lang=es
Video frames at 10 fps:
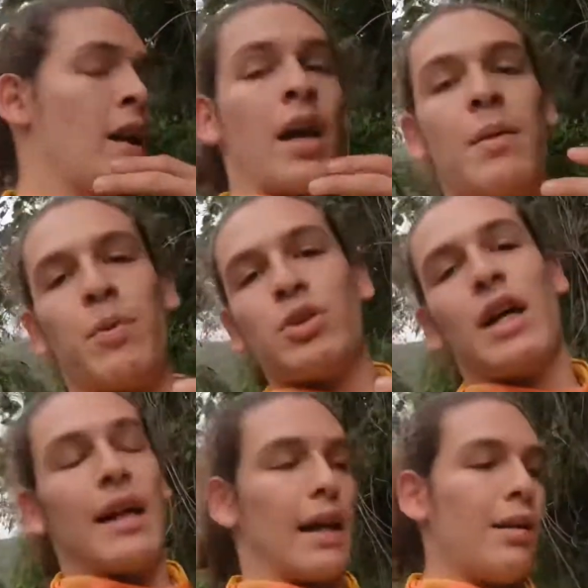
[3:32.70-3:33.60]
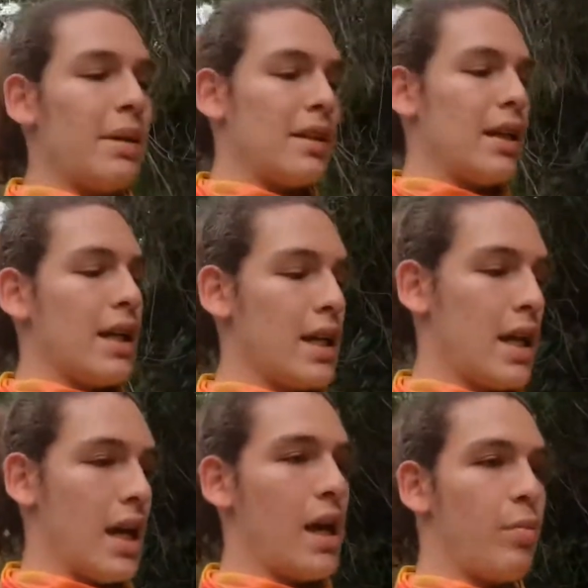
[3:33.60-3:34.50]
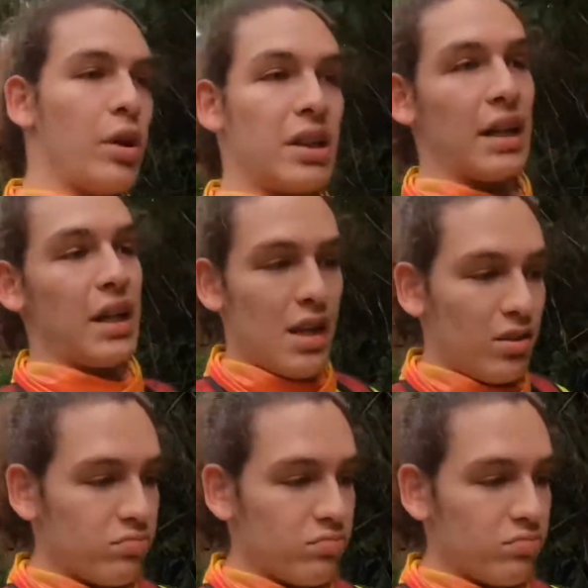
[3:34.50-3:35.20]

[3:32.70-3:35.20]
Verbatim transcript: Y pues ya, realmente eh, voy tranquilo